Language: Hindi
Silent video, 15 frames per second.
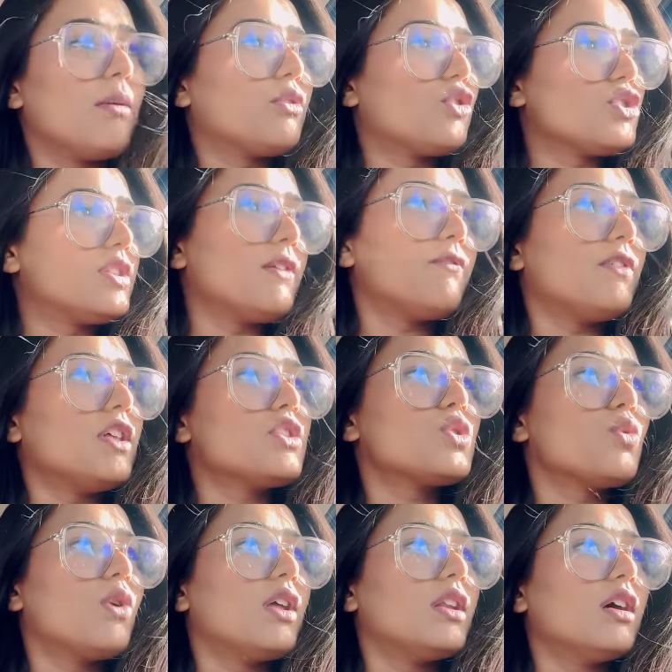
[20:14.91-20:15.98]
कुछ डिफरेंस
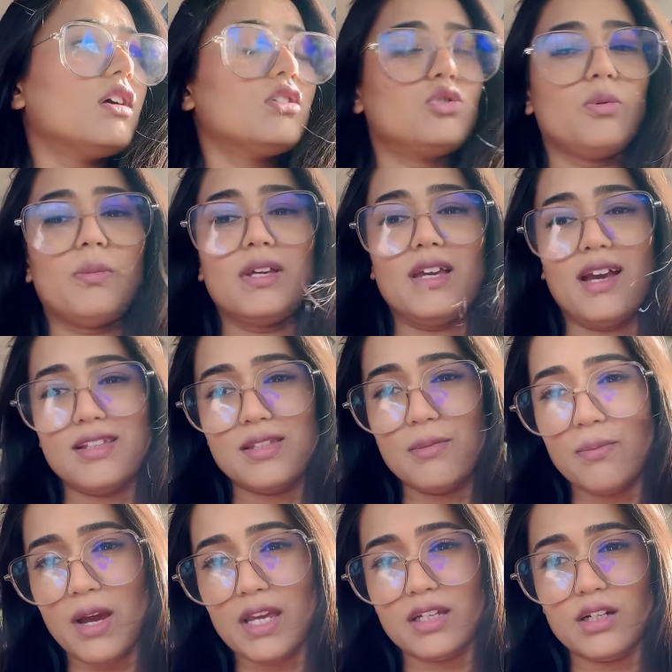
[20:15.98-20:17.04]
हुआ ना तो मैं यहाँ से
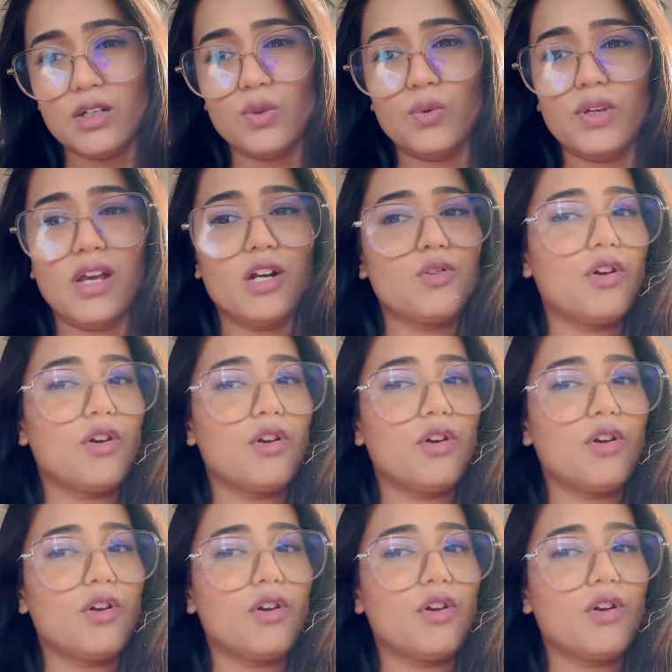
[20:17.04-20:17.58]
बाय कर लूँगी या